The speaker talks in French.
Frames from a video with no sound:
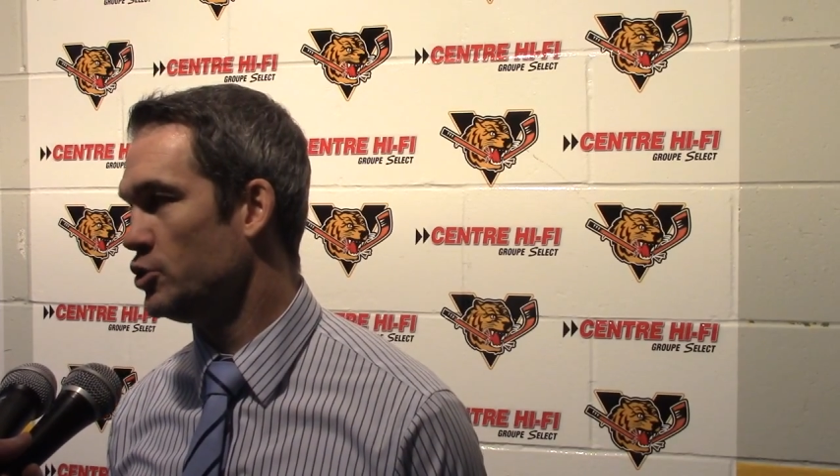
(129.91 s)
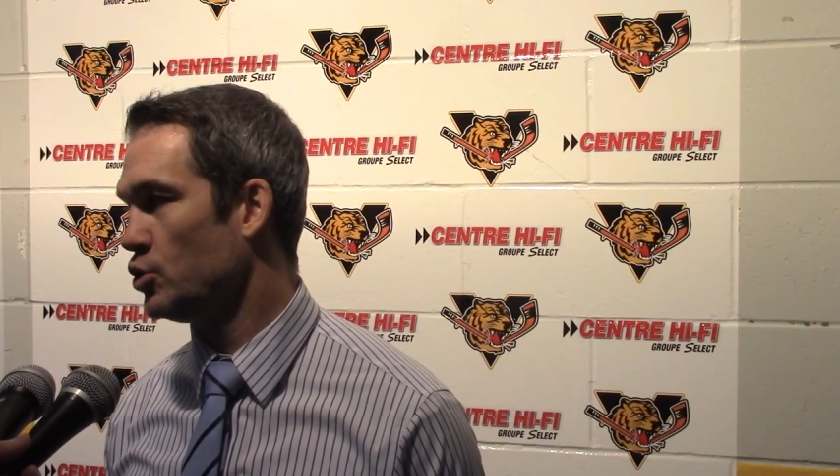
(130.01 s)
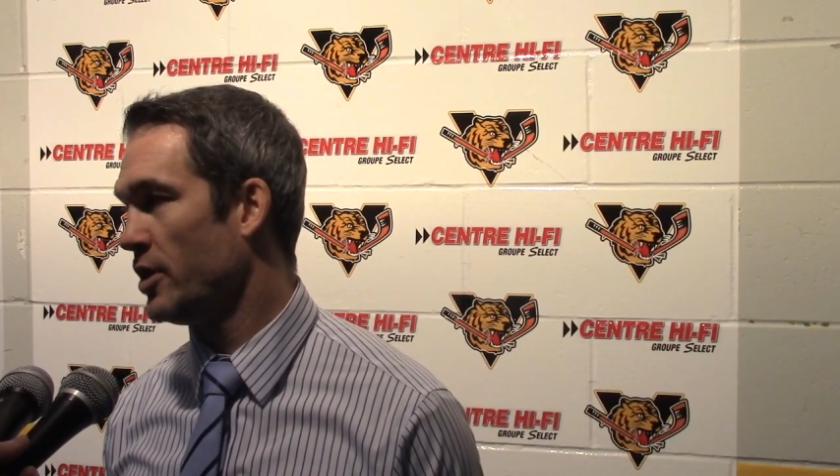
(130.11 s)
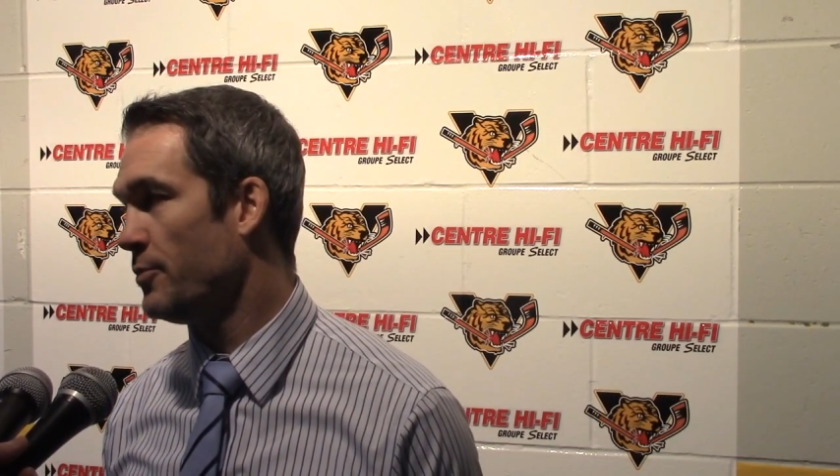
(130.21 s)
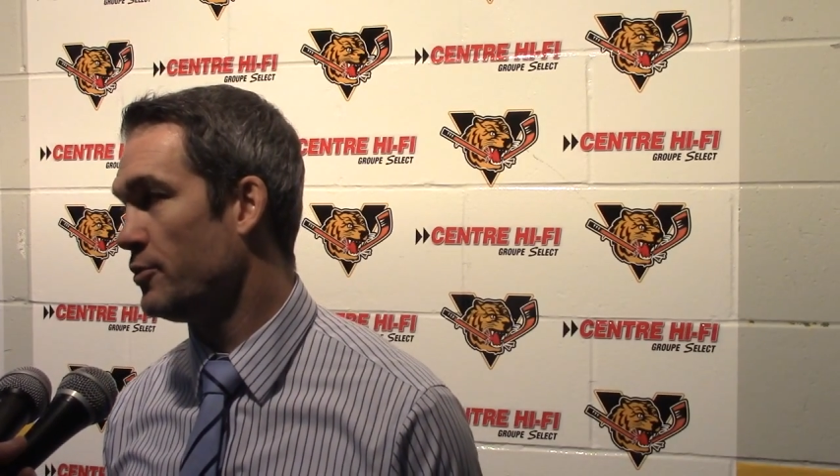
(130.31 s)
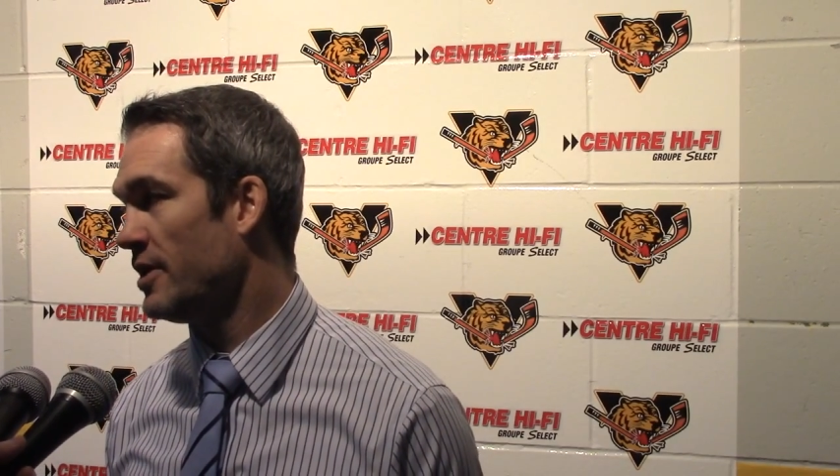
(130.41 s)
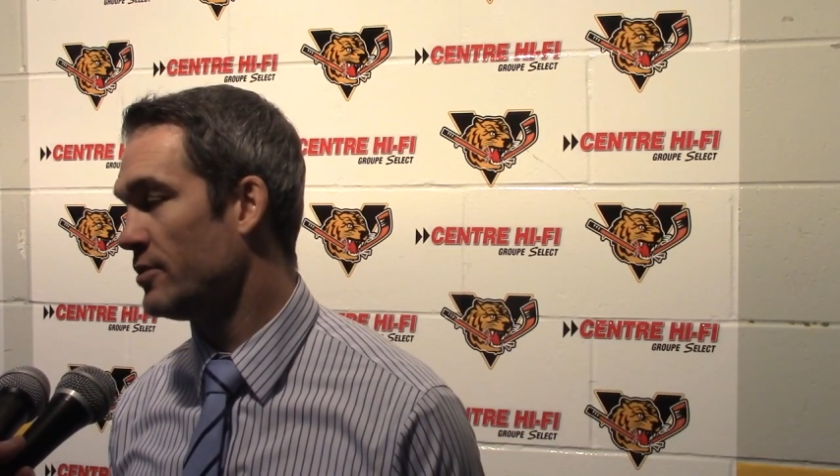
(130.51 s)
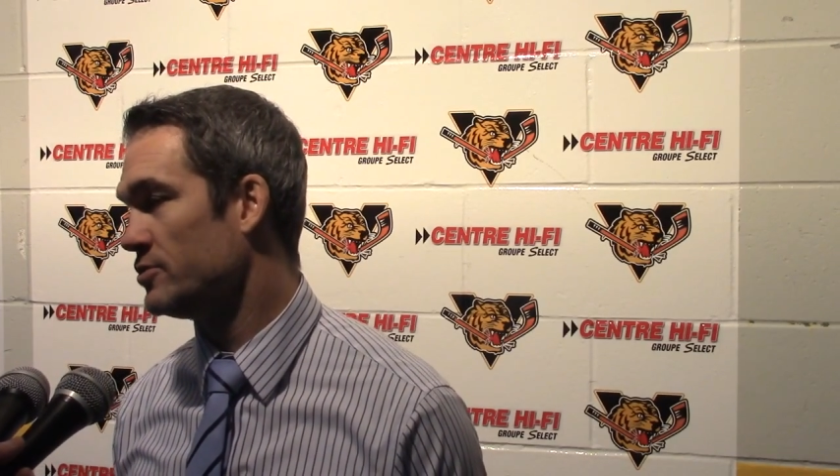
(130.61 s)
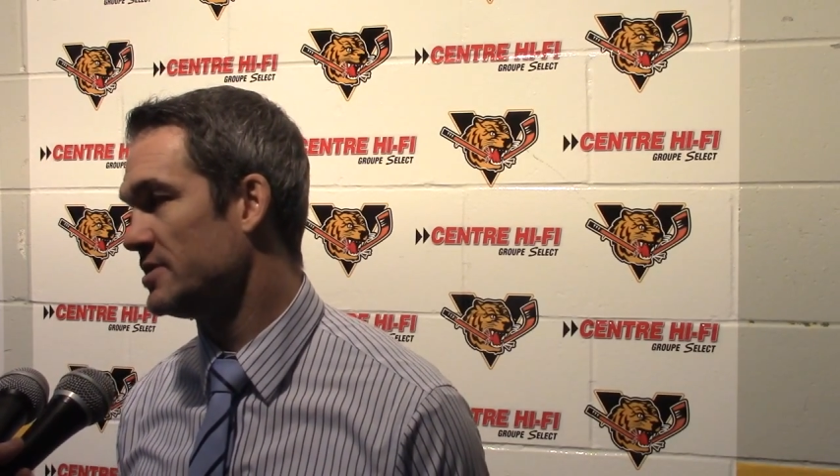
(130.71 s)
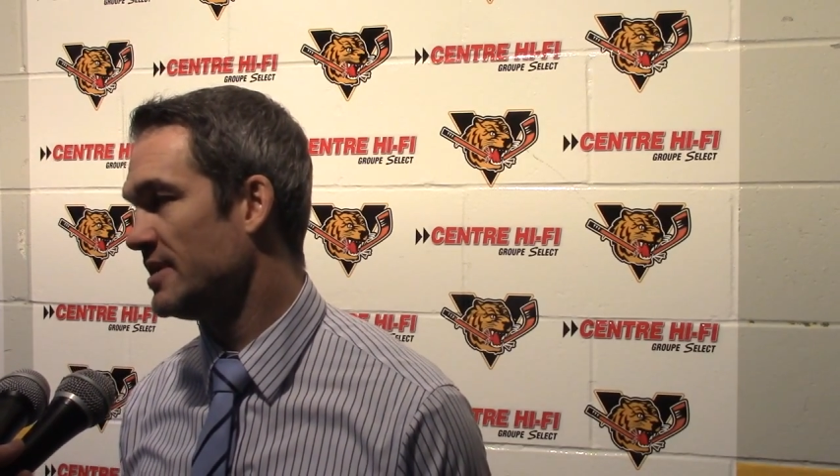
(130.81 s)
jouerait pas à
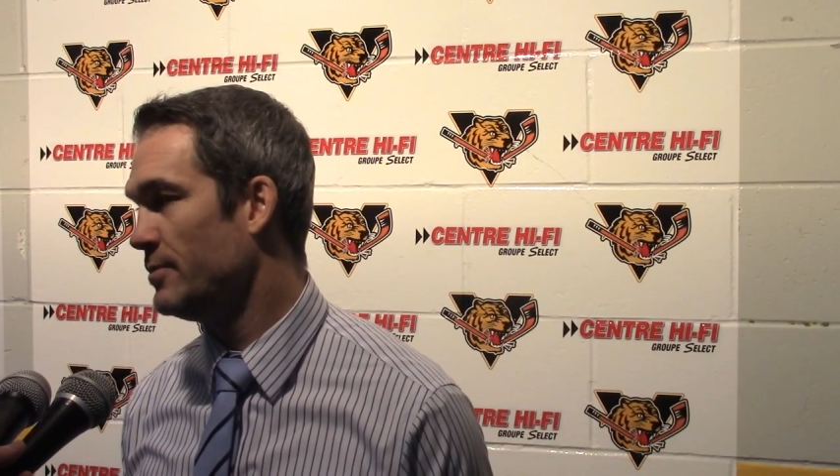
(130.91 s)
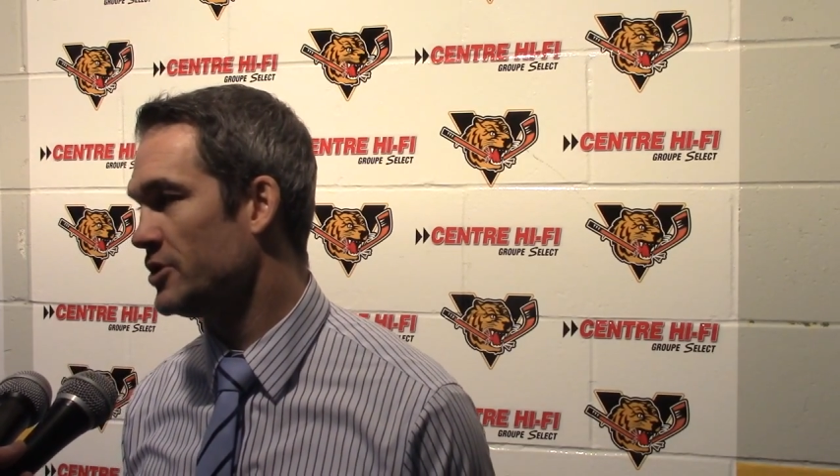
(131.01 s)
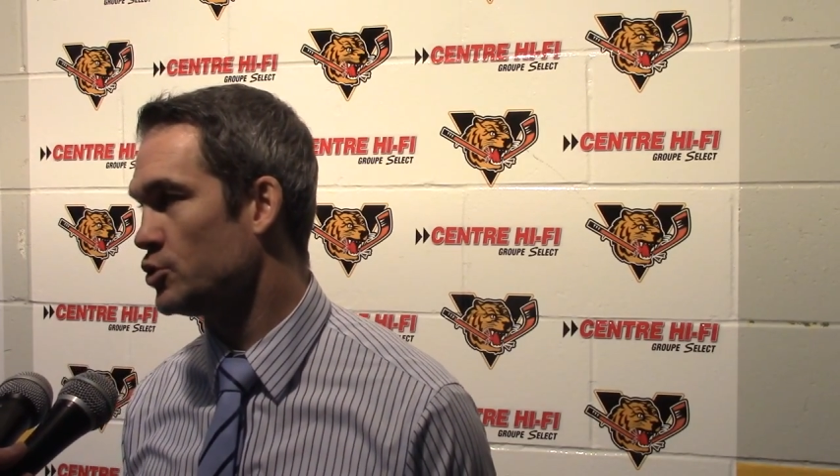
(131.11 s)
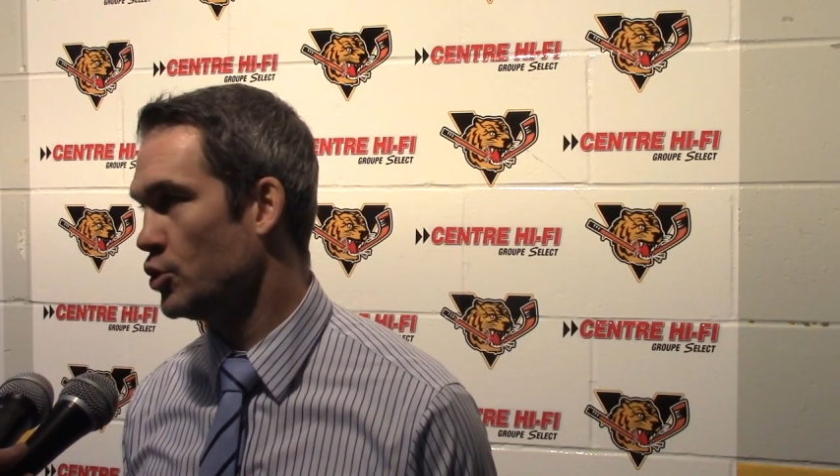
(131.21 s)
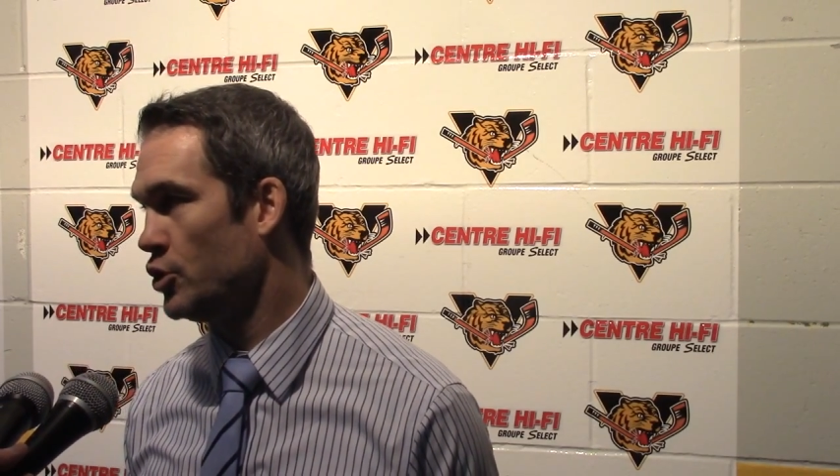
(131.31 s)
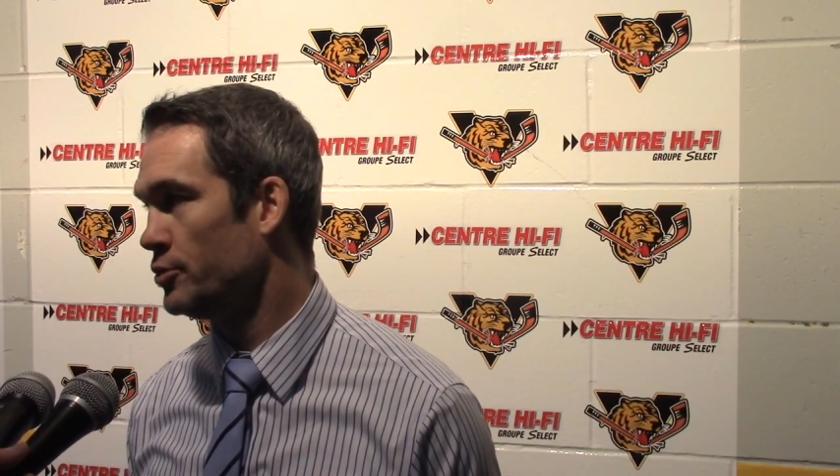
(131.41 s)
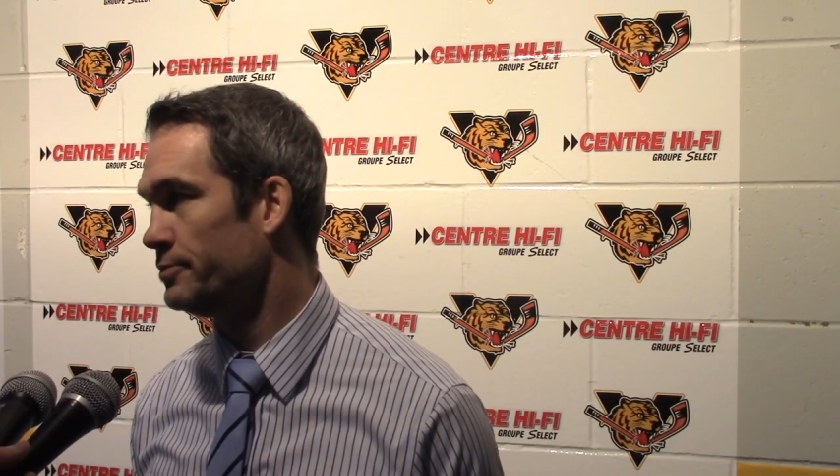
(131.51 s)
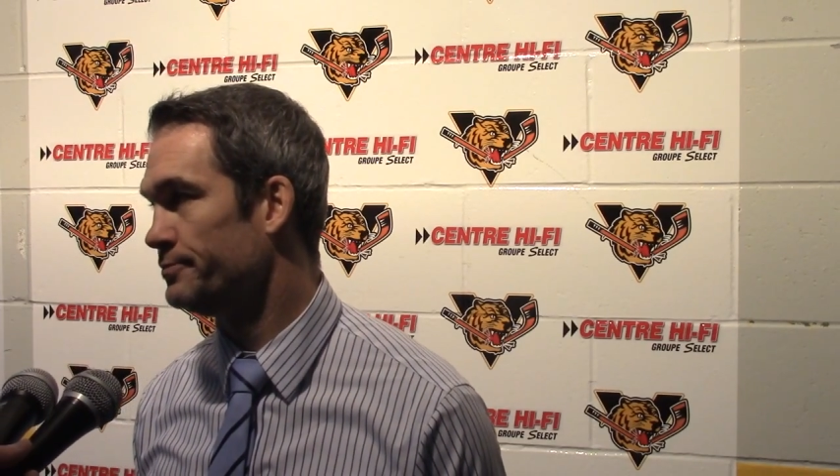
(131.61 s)
cause de cette blessure-là.